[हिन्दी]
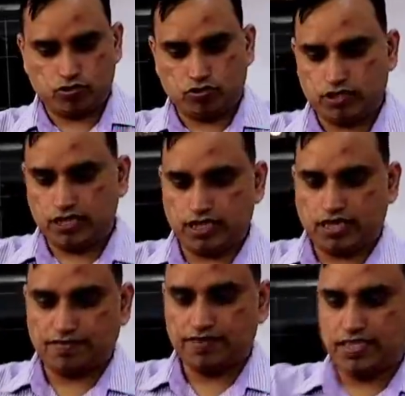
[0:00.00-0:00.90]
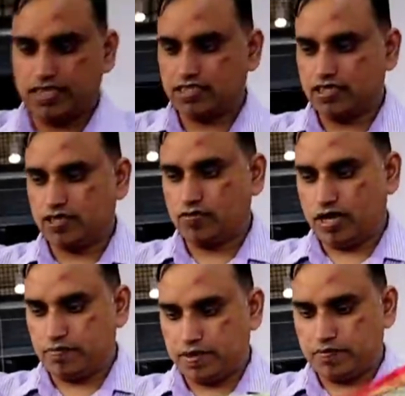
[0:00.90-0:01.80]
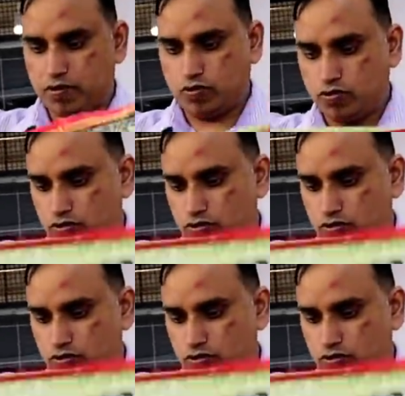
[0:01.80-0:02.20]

तो ये काफ़ी टेस्ट रिक्वायरमेंट में लोग